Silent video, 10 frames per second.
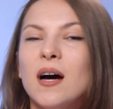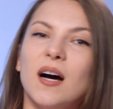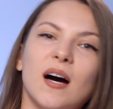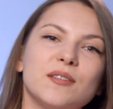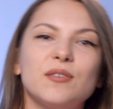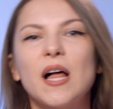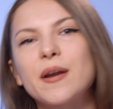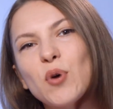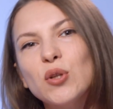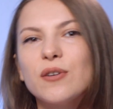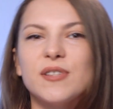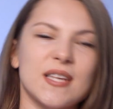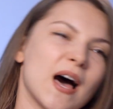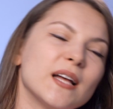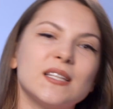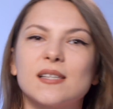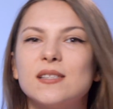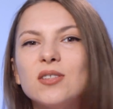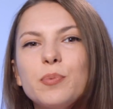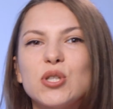э, отвела ребенка в сад,
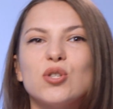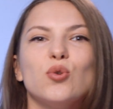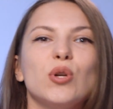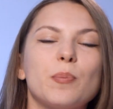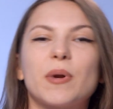сходила на процедурки,